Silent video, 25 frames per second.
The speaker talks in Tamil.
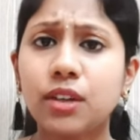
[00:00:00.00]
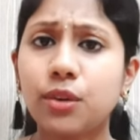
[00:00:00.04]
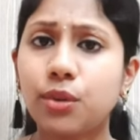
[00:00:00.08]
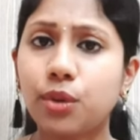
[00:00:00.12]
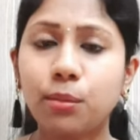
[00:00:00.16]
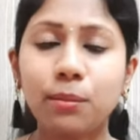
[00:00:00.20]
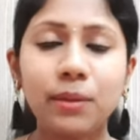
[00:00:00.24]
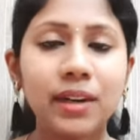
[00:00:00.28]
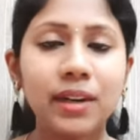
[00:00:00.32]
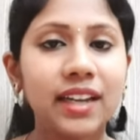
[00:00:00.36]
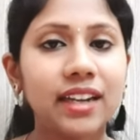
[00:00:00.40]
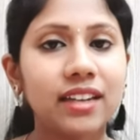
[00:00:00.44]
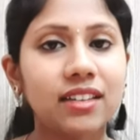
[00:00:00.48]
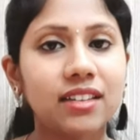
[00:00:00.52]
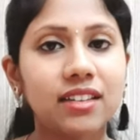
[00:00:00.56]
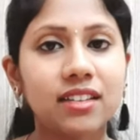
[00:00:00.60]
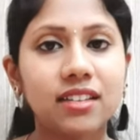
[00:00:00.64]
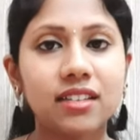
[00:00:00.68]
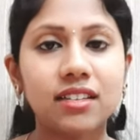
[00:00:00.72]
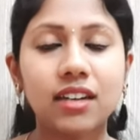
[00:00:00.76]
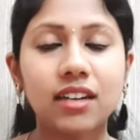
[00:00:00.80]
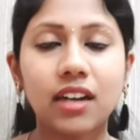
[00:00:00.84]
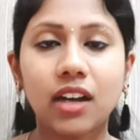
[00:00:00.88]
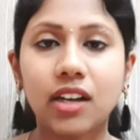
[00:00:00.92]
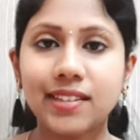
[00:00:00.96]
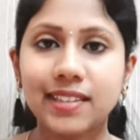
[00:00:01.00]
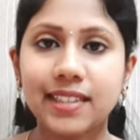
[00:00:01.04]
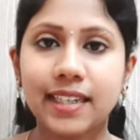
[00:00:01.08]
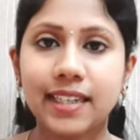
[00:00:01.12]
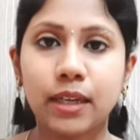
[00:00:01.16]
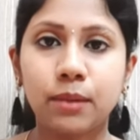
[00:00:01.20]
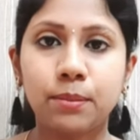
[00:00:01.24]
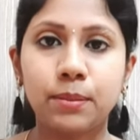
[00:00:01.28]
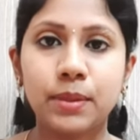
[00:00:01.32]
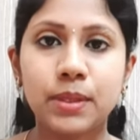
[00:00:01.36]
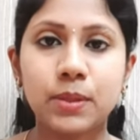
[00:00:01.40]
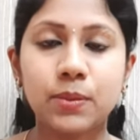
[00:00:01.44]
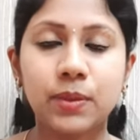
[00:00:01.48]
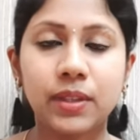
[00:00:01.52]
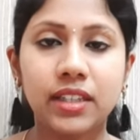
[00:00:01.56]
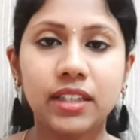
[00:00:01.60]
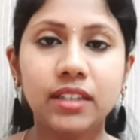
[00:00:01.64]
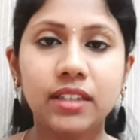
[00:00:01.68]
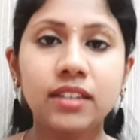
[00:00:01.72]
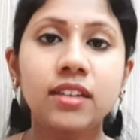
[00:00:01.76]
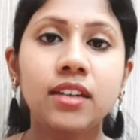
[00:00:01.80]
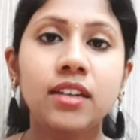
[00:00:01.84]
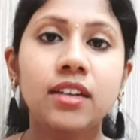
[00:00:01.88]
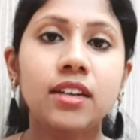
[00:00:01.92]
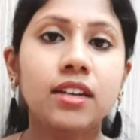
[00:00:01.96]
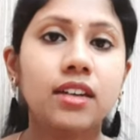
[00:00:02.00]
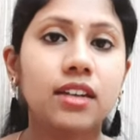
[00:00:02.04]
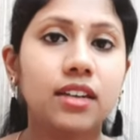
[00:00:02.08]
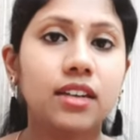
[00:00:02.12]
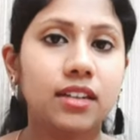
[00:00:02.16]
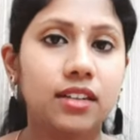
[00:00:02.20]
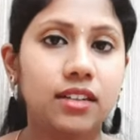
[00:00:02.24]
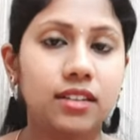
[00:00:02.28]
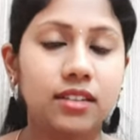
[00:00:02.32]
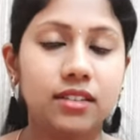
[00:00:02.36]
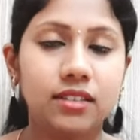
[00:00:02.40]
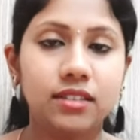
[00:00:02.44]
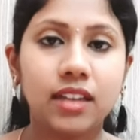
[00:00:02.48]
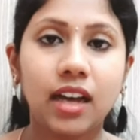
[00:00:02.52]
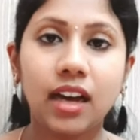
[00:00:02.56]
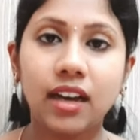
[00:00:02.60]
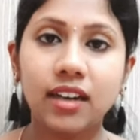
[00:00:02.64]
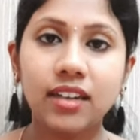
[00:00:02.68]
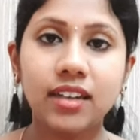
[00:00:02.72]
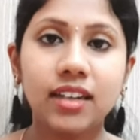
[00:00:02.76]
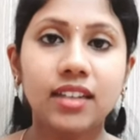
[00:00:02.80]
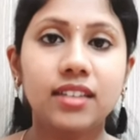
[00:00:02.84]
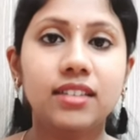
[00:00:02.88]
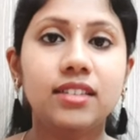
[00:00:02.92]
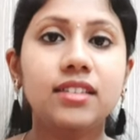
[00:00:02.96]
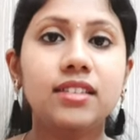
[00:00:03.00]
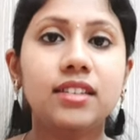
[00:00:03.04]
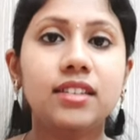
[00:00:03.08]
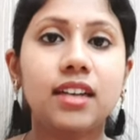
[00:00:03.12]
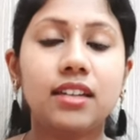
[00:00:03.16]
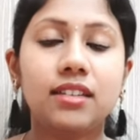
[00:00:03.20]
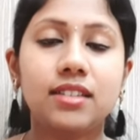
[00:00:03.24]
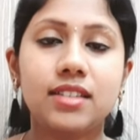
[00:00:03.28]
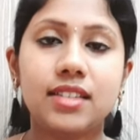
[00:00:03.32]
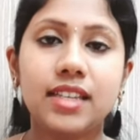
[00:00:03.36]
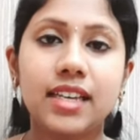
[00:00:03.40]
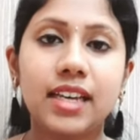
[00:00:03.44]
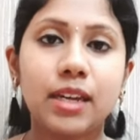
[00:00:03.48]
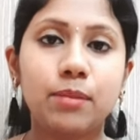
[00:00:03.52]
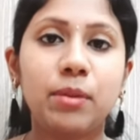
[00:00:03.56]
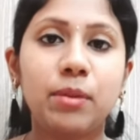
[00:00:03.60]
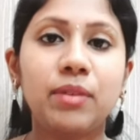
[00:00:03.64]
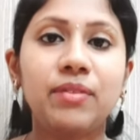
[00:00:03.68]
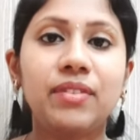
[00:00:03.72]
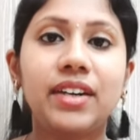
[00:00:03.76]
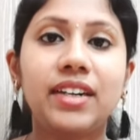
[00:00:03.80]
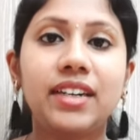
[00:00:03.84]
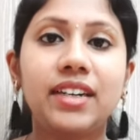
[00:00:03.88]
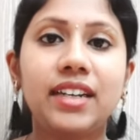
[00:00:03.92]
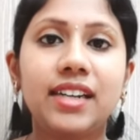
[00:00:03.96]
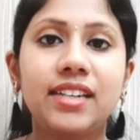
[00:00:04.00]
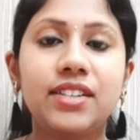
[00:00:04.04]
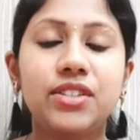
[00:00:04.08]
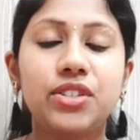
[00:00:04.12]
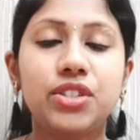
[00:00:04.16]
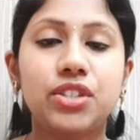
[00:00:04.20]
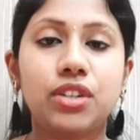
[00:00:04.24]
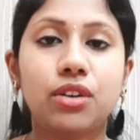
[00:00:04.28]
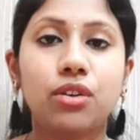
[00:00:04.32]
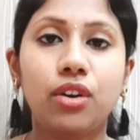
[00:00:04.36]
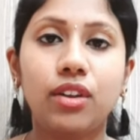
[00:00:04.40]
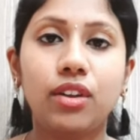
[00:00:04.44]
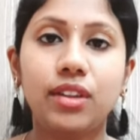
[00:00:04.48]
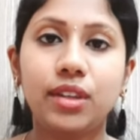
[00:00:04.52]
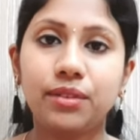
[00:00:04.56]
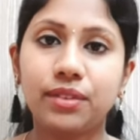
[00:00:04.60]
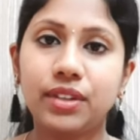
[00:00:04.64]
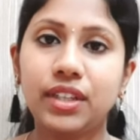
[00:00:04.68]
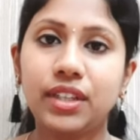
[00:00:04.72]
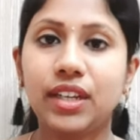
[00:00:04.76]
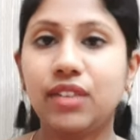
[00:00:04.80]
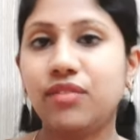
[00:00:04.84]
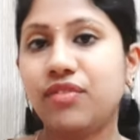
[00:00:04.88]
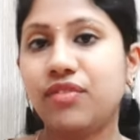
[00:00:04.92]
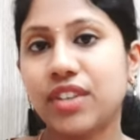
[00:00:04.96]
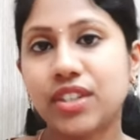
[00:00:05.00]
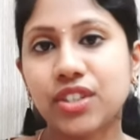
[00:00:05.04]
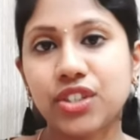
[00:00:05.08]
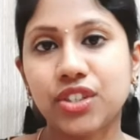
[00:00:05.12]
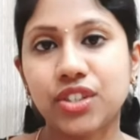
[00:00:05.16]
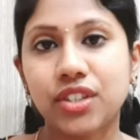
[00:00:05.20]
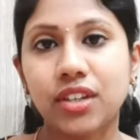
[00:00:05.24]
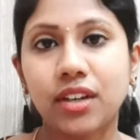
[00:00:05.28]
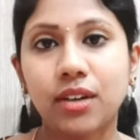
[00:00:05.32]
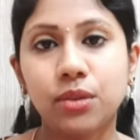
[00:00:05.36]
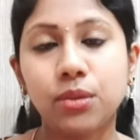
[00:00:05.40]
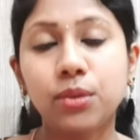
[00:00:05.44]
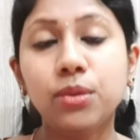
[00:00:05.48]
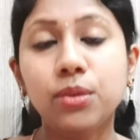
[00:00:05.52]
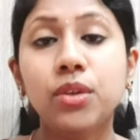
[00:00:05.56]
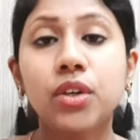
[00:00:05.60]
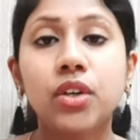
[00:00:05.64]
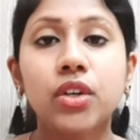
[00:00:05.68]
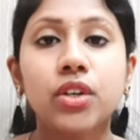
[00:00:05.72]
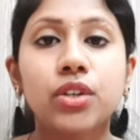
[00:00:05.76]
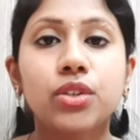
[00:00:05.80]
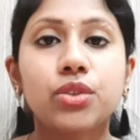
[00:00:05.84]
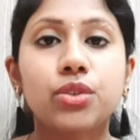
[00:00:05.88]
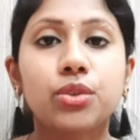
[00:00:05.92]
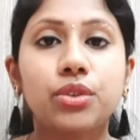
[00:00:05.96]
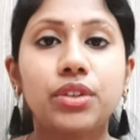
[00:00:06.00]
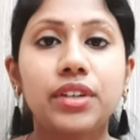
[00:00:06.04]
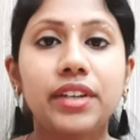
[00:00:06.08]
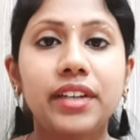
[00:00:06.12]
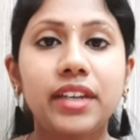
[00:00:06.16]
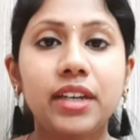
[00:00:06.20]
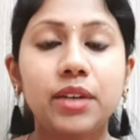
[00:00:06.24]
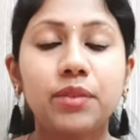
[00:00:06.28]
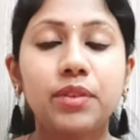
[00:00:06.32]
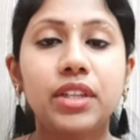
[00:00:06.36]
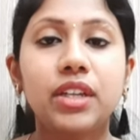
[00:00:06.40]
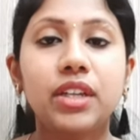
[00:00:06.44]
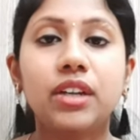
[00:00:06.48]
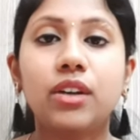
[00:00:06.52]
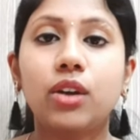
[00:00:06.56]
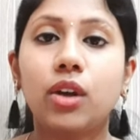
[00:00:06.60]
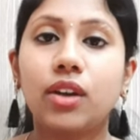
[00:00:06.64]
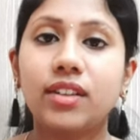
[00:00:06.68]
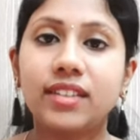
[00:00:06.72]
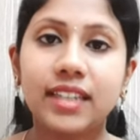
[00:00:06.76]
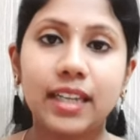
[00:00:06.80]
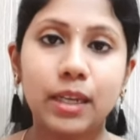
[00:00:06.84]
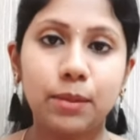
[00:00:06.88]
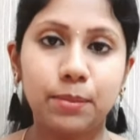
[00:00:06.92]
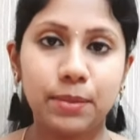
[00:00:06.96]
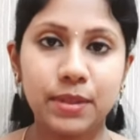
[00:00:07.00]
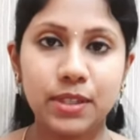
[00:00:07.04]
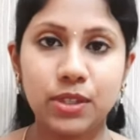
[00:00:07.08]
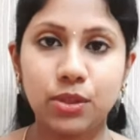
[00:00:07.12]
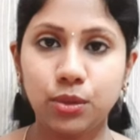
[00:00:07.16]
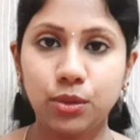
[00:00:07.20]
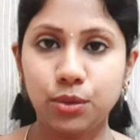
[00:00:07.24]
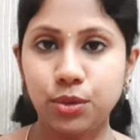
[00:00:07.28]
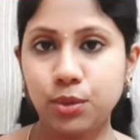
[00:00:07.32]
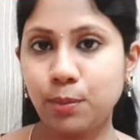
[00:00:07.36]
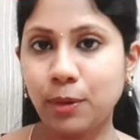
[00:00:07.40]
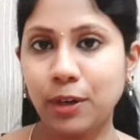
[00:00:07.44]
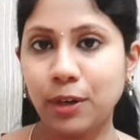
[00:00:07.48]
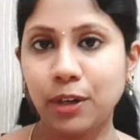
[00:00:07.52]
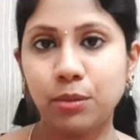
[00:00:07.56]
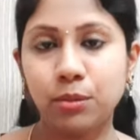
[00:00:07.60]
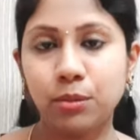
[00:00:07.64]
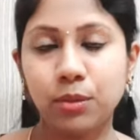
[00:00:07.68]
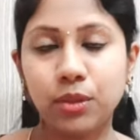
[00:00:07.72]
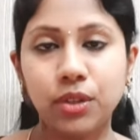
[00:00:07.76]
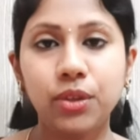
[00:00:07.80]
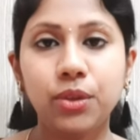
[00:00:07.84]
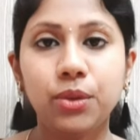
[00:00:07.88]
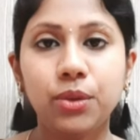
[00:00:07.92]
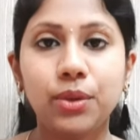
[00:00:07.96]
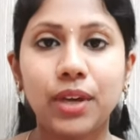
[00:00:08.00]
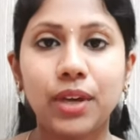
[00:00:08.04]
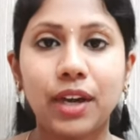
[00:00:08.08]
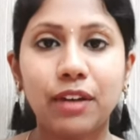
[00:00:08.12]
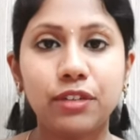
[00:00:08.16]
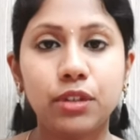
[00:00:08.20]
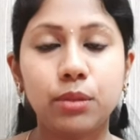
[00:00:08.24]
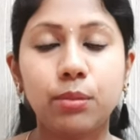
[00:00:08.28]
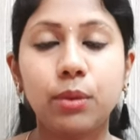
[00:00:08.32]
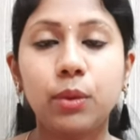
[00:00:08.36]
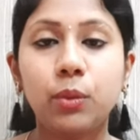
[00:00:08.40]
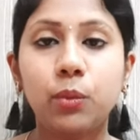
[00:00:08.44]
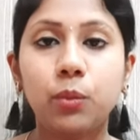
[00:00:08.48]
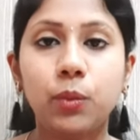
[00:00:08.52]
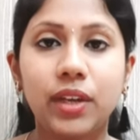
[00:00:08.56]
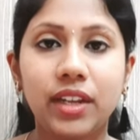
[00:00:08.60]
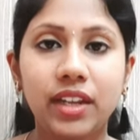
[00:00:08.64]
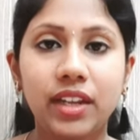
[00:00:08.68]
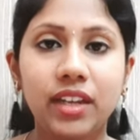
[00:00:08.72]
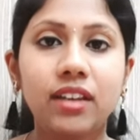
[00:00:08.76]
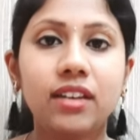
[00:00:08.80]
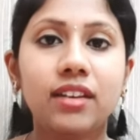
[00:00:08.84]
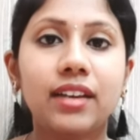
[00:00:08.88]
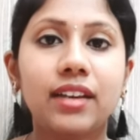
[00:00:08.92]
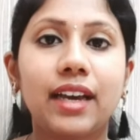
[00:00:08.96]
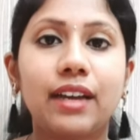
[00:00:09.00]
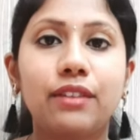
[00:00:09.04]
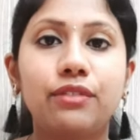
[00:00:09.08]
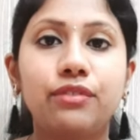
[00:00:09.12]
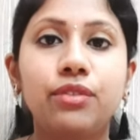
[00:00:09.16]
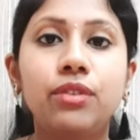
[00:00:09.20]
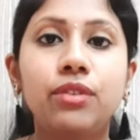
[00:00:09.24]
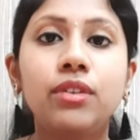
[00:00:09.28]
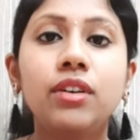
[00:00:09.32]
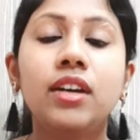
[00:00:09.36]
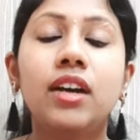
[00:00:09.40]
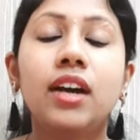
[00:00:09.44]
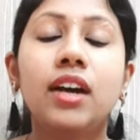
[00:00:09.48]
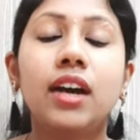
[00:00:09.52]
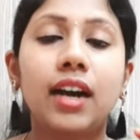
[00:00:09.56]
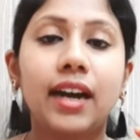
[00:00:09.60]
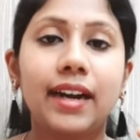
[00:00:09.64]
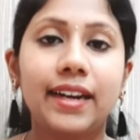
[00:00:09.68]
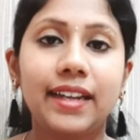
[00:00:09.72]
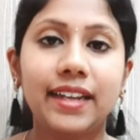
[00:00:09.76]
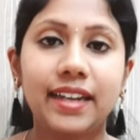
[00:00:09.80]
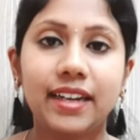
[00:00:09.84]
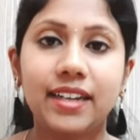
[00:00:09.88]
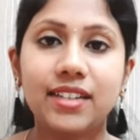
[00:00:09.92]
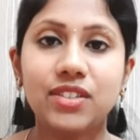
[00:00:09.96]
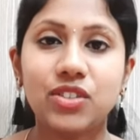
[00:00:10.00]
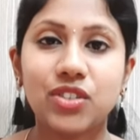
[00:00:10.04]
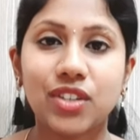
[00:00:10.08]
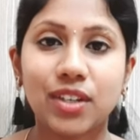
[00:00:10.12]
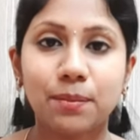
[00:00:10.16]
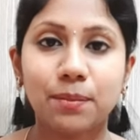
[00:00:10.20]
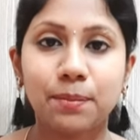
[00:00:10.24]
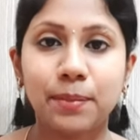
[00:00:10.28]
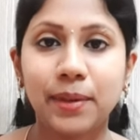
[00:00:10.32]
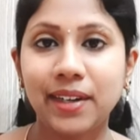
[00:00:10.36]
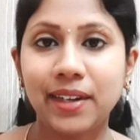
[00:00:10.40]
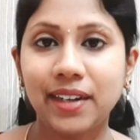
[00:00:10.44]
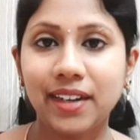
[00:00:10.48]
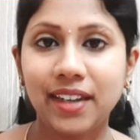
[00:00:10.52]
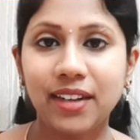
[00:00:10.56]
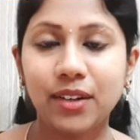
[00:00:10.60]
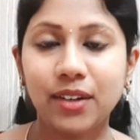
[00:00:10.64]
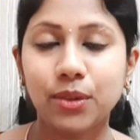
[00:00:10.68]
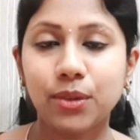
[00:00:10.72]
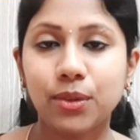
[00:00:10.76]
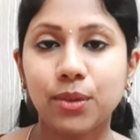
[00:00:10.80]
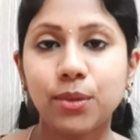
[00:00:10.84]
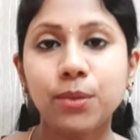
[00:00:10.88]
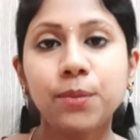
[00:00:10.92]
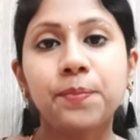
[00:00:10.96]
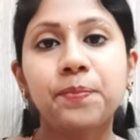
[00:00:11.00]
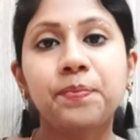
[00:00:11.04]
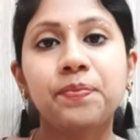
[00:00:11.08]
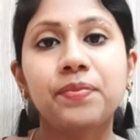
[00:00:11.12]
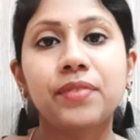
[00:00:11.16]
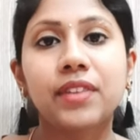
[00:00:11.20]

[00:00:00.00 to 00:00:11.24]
ரொம்ப நேரத்துக்கு கிளாத் டைப்பர்ஸ் வந்து தாங்காது அது சீக்கிரமாக வெட்ட ஆயிடுச்சுன்னா குழந்தைக்கு வந்து இன்ஃபெக்ஷன் ஆகும் ஸோ நீங்கள் வந்து கிளாத் டைப்பர்ஸ் யூஸ் பண்ணும்போது யூ ஹேவ் டு பி வெரி கேர்ஃபுல் அடிக்கடி செக் பண்ணிட்டே இருக்கணும்